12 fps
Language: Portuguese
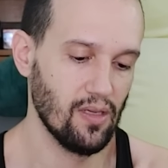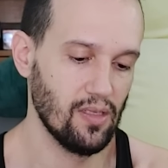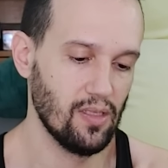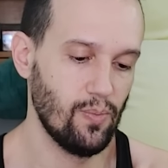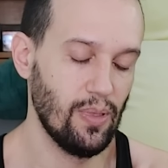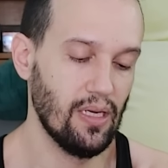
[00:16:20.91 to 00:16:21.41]

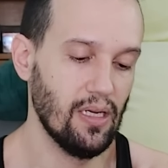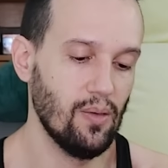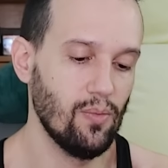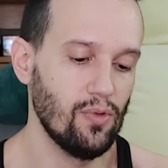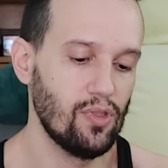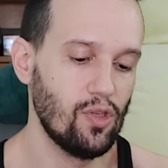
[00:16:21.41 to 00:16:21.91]

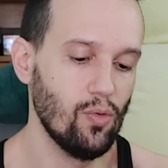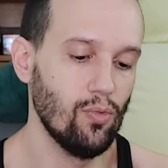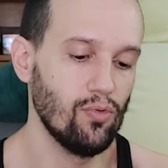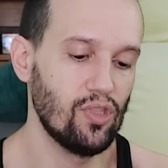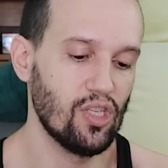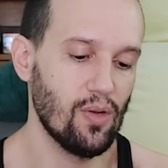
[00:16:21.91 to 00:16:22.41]
Esperamos que o
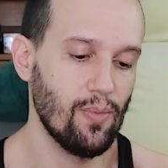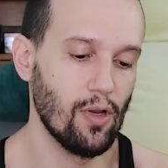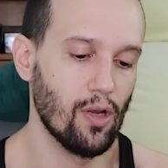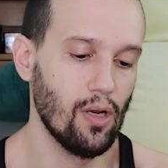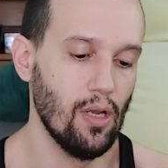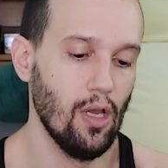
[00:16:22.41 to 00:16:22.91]
mundo seja
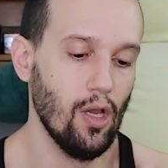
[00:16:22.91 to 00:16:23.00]
melhor.